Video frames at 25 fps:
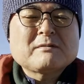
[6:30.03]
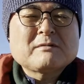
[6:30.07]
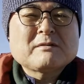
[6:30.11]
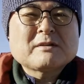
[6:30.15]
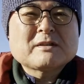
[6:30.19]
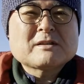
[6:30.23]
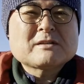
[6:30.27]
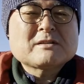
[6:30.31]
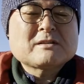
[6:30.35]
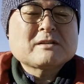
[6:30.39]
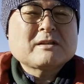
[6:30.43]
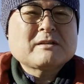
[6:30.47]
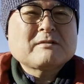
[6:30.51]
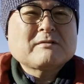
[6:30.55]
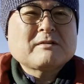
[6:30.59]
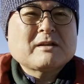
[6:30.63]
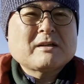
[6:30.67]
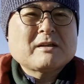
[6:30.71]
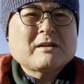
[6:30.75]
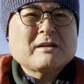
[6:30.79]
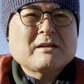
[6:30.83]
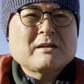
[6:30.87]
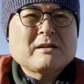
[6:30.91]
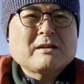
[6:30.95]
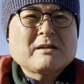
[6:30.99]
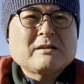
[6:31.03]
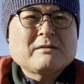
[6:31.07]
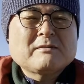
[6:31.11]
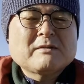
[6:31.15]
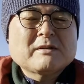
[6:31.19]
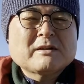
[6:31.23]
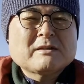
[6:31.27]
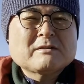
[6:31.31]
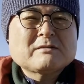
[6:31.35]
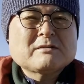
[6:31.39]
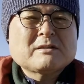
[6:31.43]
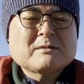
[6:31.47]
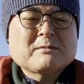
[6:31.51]
私が言われ言わ
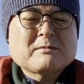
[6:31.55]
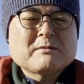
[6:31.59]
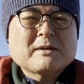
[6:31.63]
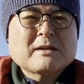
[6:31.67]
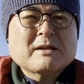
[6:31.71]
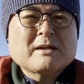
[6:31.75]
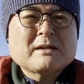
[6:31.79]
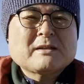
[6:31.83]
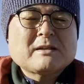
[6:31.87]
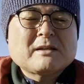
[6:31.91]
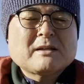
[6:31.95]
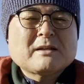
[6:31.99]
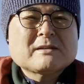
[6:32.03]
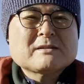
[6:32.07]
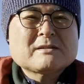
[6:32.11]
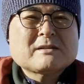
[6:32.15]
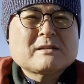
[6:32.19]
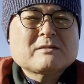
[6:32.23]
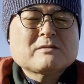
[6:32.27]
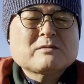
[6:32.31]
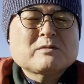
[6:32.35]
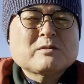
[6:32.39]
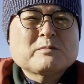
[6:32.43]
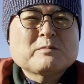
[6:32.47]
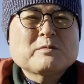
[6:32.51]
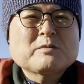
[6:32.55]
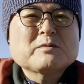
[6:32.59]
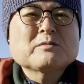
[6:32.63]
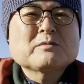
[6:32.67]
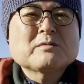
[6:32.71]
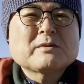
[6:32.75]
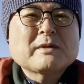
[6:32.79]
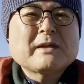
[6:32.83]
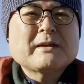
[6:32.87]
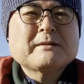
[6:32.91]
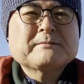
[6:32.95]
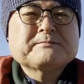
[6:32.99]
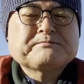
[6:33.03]
なくても分かってらっしゃると思うの
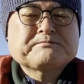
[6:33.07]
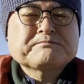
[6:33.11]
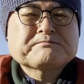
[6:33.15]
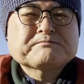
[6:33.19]
で。